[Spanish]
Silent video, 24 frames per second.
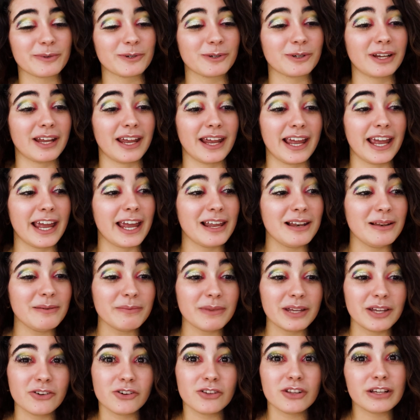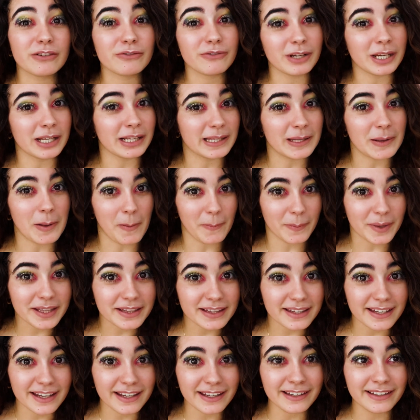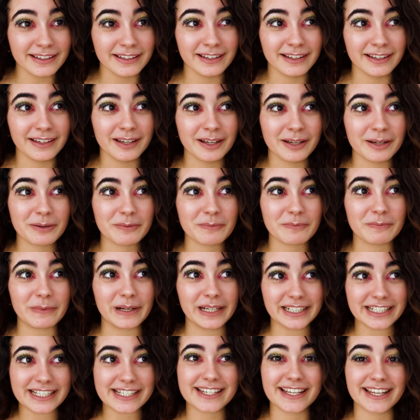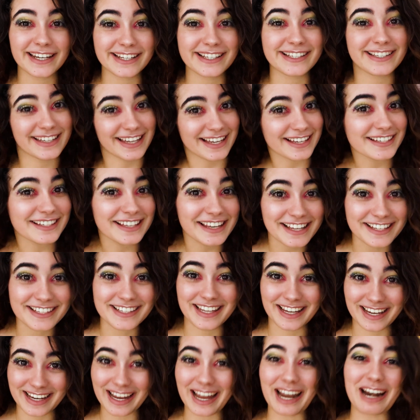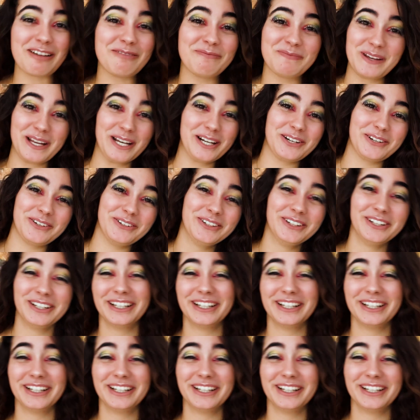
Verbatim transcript: porque el mío definitivamente van a ser estas, las de caramelo.